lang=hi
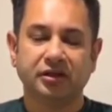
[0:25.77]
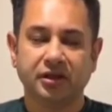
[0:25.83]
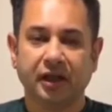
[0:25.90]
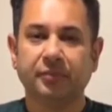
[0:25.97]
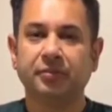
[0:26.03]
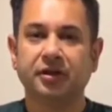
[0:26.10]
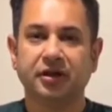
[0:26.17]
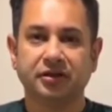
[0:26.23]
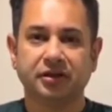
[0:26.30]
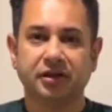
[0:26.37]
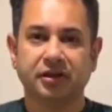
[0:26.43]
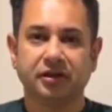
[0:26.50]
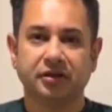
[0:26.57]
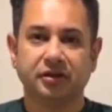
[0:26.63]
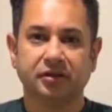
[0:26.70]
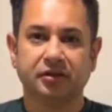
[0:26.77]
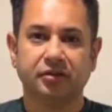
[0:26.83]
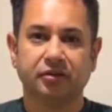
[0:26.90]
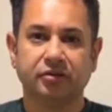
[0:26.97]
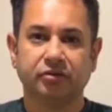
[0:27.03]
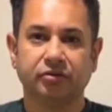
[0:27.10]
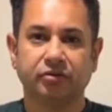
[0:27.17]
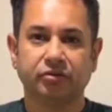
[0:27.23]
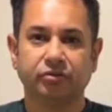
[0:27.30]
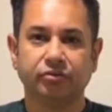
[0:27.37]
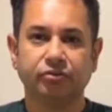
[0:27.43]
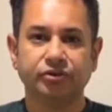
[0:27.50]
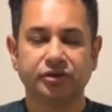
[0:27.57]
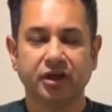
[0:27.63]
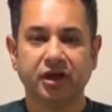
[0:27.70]
गलत काम करते हैं
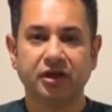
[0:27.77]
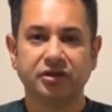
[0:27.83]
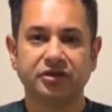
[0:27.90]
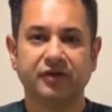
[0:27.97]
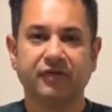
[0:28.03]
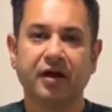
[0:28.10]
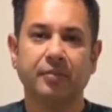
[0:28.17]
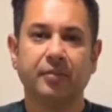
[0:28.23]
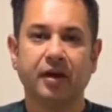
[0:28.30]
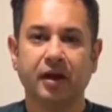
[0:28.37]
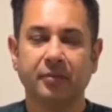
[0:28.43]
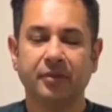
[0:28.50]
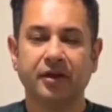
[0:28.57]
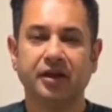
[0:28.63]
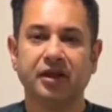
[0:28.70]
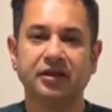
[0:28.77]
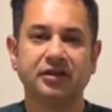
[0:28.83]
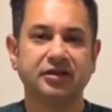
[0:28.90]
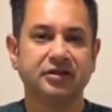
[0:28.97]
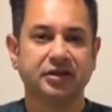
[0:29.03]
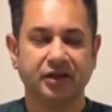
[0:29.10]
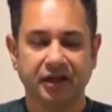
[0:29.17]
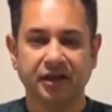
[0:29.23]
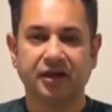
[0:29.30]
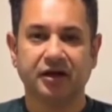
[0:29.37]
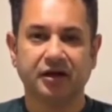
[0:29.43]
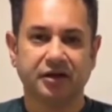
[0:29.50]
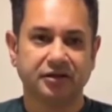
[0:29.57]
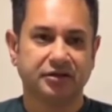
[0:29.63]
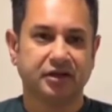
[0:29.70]
उसका जवाब हमें गलती से नहीं
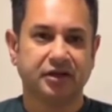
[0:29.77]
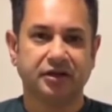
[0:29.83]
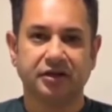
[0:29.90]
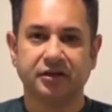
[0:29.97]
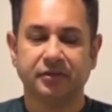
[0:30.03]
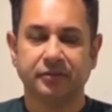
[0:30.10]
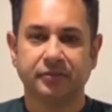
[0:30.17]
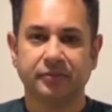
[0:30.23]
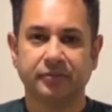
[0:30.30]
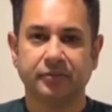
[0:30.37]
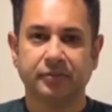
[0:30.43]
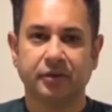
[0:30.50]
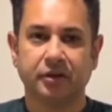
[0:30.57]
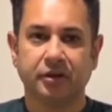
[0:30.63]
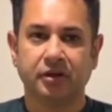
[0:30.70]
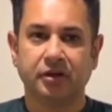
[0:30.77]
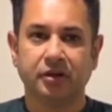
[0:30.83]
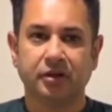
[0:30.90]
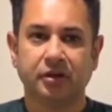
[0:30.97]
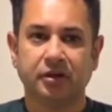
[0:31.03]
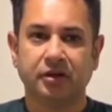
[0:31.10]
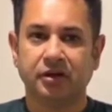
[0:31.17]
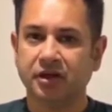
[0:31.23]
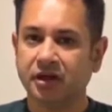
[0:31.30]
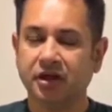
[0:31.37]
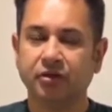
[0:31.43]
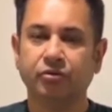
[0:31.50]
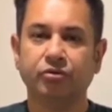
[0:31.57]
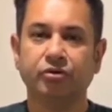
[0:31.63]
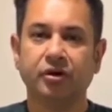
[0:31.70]
करना चाहिए ठीक
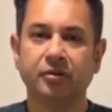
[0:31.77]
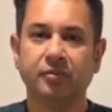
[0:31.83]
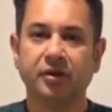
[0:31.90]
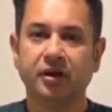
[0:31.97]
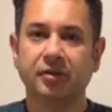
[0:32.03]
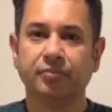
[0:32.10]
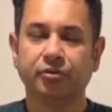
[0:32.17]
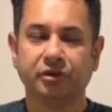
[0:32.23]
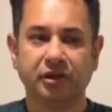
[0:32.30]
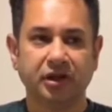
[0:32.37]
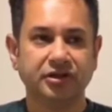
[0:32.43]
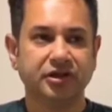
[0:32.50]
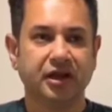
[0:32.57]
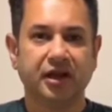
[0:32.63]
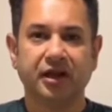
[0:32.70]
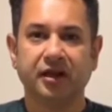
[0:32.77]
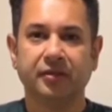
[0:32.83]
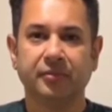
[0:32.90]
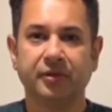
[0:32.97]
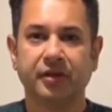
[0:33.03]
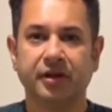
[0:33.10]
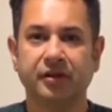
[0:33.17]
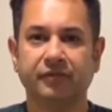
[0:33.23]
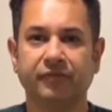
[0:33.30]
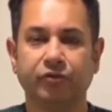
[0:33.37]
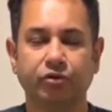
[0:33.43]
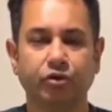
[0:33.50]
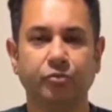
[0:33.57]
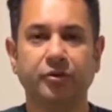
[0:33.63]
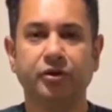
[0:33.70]
है उन्होंने मेरा पुतला जलाया मेरे
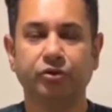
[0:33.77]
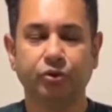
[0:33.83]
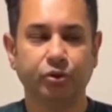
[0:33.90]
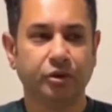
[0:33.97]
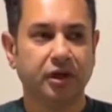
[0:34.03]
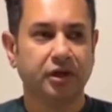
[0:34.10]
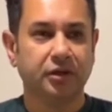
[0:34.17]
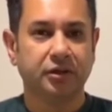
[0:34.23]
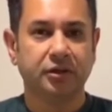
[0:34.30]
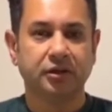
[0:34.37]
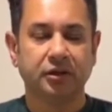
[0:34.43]
फोटो में थूका